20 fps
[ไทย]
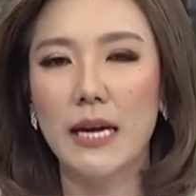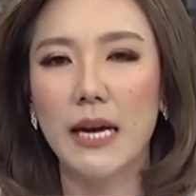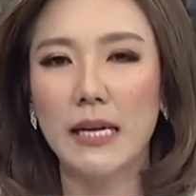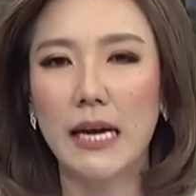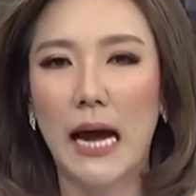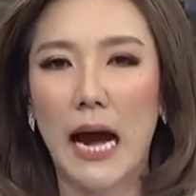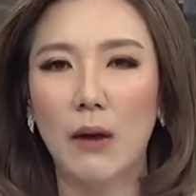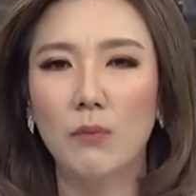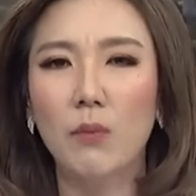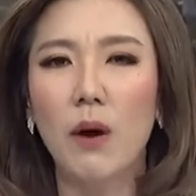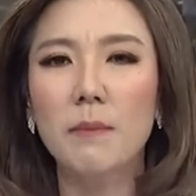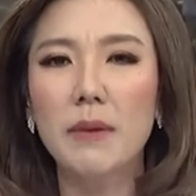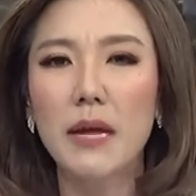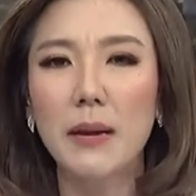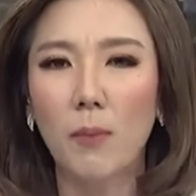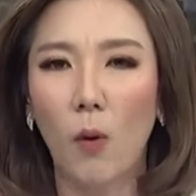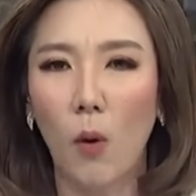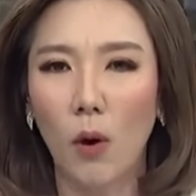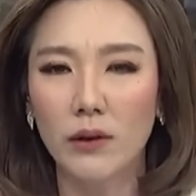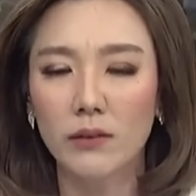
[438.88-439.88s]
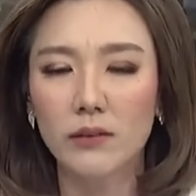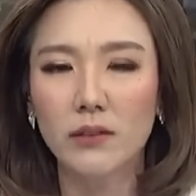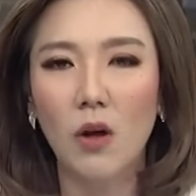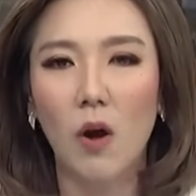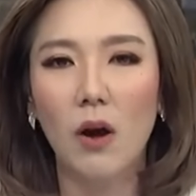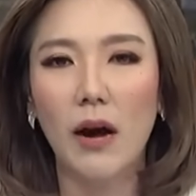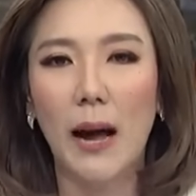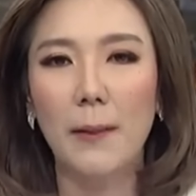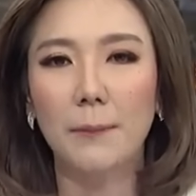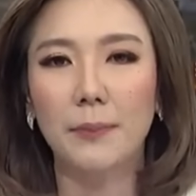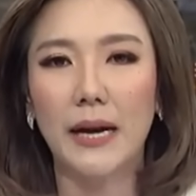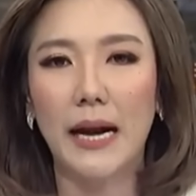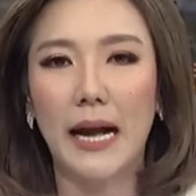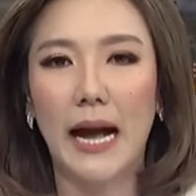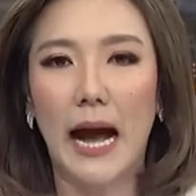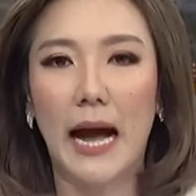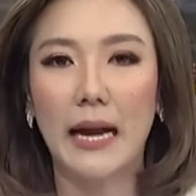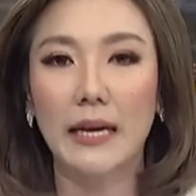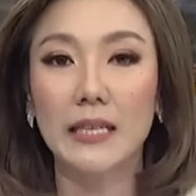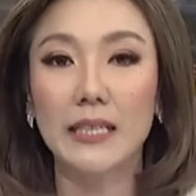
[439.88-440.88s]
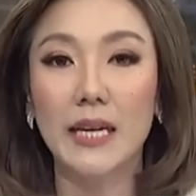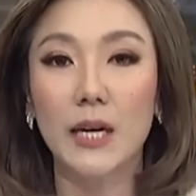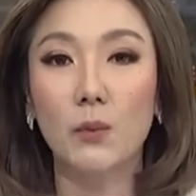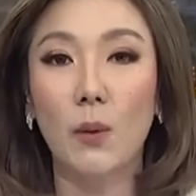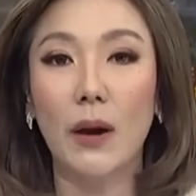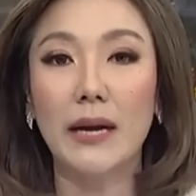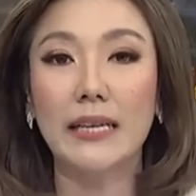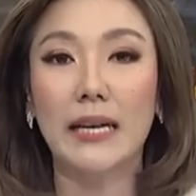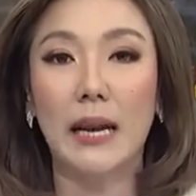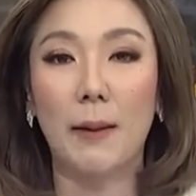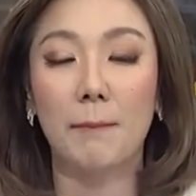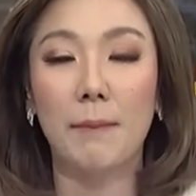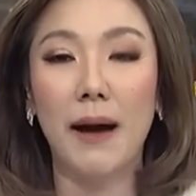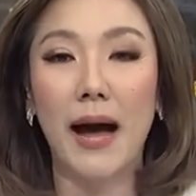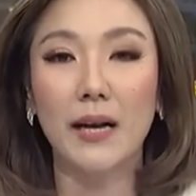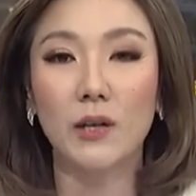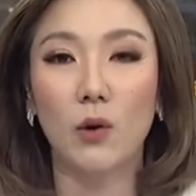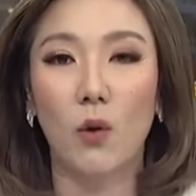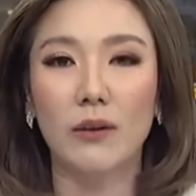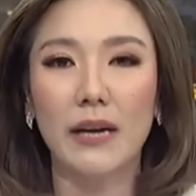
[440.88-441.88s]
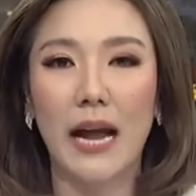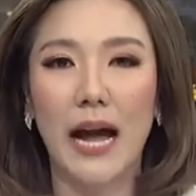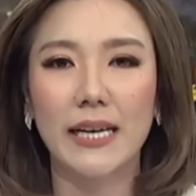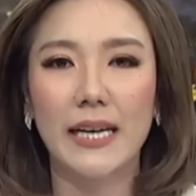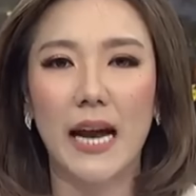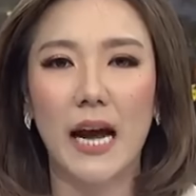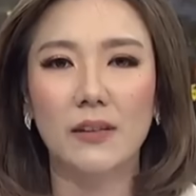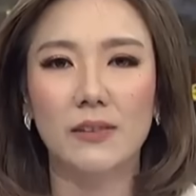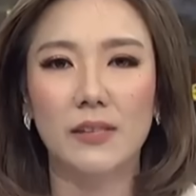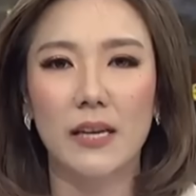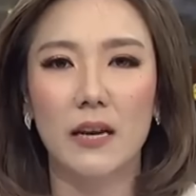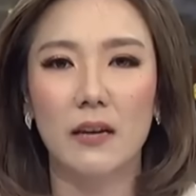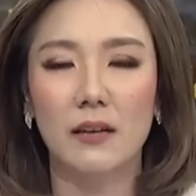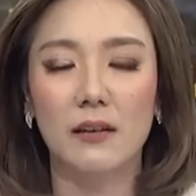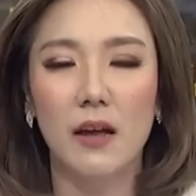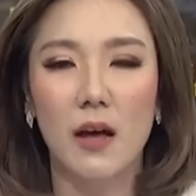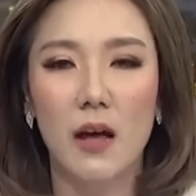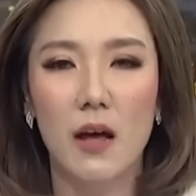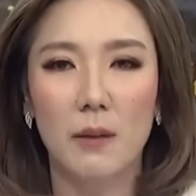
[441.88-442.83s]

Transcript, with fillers: นี้ถามว่ามีผลต่อการประกาศเลื่อนวันกลับบ้านของนายทักษิณ